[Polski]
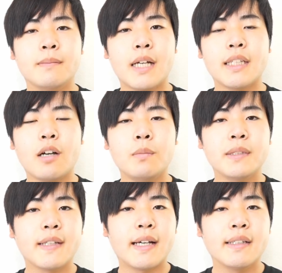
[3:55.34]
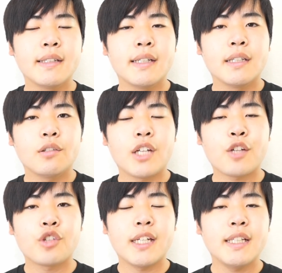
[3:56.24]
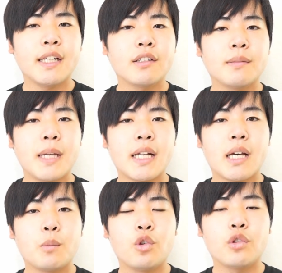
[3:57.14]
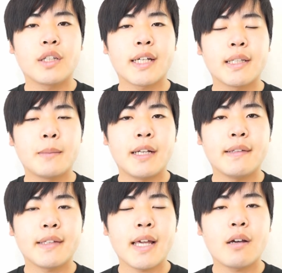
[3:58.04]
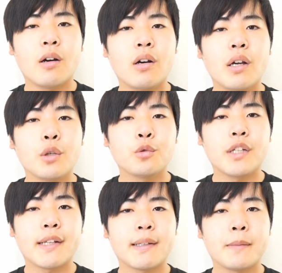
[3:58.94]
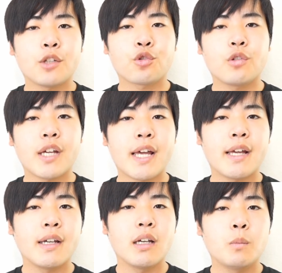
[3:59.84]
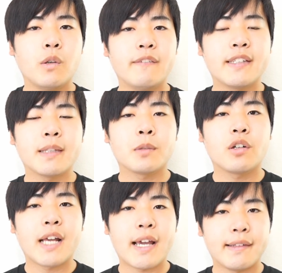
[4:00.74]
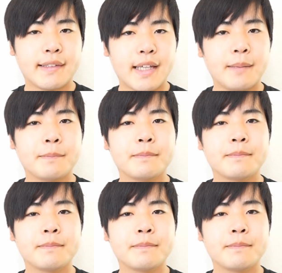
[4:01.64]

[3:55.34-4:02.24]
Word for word: A ta obca to jeszcze inna odmiana burundoka syberyjskiego, która zamieszkuje Półwysep Koreański.